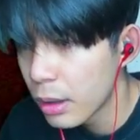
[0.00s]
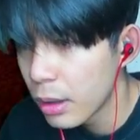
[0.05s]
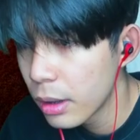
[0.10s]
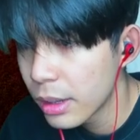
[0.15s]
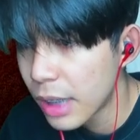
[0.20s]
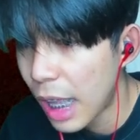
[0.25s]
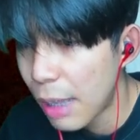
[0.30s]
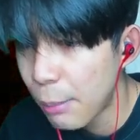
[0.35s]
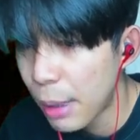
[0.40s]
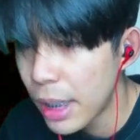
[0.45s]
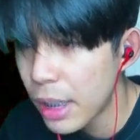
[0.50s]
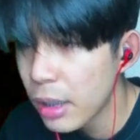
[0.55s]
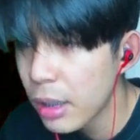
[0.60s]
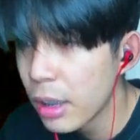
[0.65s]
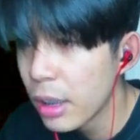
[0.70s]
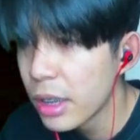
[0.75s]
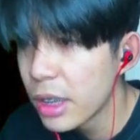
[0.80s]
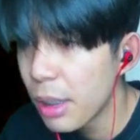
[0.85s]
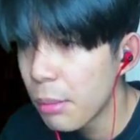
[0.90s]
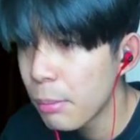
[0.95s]
ตายไหม
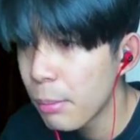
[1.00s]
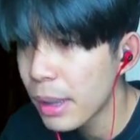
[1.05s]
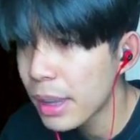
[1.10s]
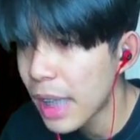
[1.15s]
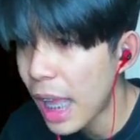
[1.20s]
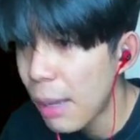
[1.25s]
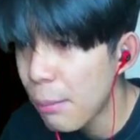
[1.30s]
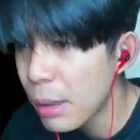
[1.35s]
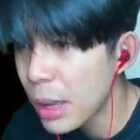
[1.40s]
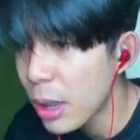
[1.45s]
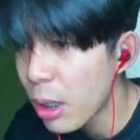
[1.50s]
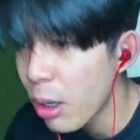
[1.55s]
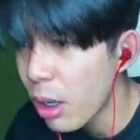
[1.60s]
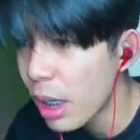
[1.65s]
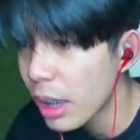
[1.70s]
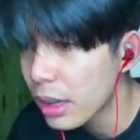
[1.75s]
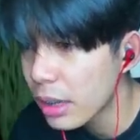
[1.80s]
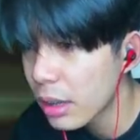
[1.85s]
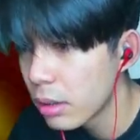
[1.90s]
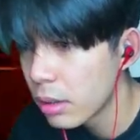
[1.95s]
เชี่ยไม่ตายมันรอ
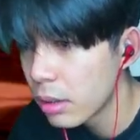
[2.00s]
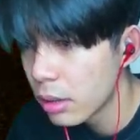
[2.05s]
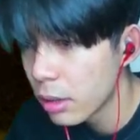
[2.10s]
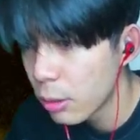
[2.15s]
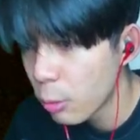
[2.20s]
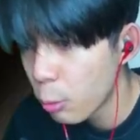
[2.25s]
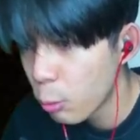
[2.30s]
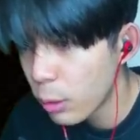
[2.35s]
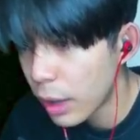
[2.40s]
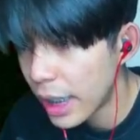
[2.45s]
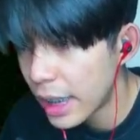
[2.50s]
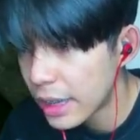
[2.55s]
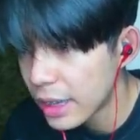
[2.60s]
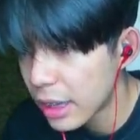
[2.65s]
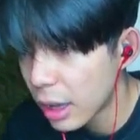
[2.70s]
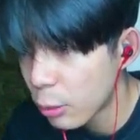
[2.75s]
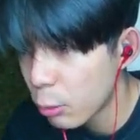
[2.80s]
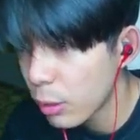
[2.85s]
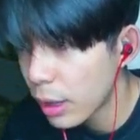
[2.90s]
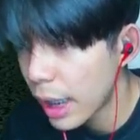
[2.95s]
ดกูไล่สั
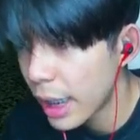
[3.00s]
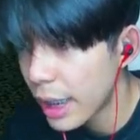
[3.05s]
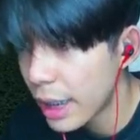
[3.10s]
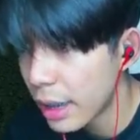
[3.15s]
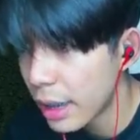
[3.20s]
นคงไล่